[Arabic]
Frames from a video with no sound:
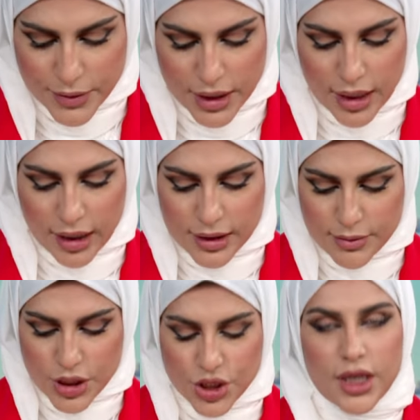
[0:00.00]

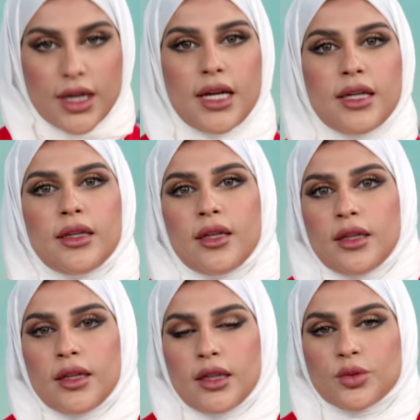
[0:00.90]
عقيد بشار هل
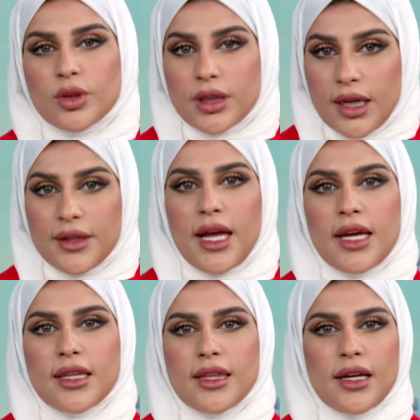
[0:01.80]
تطلعنا
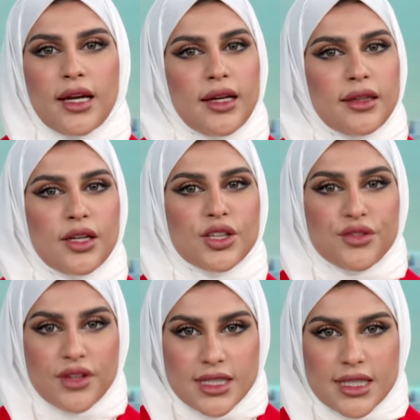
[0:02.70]
أكثر عن
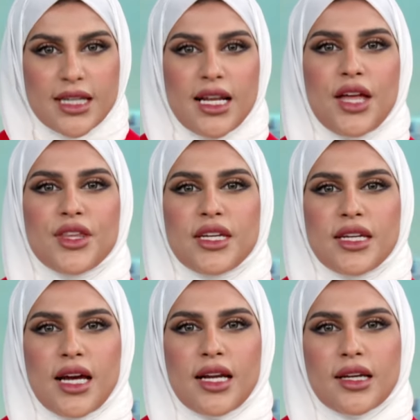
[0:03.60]
تفاصيل
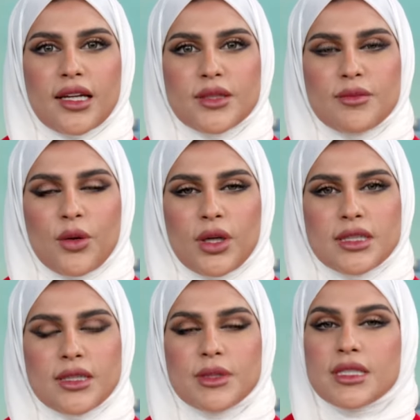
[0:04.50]
هذه الخدمة
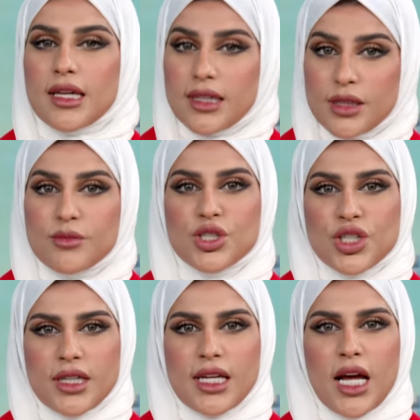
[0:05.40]
والتي بالتأكيد من
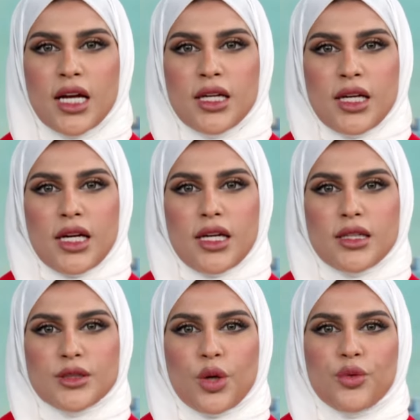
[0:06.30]
شأنها
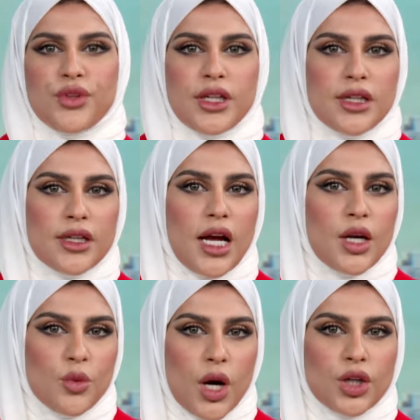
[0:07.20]
توفير
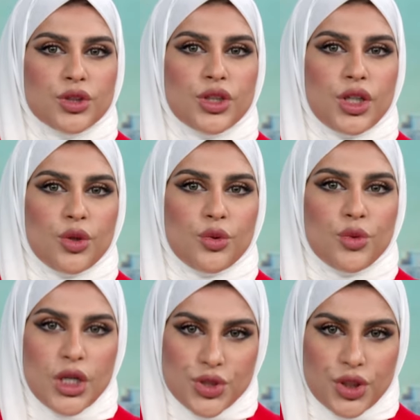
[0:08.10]
الوقت
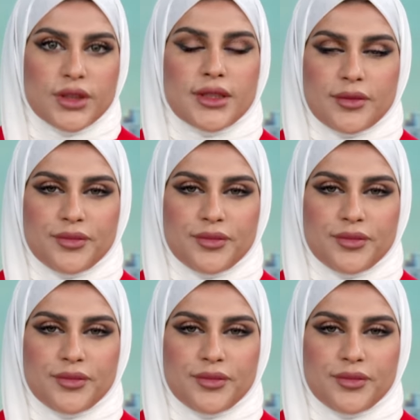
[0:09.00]
والجهد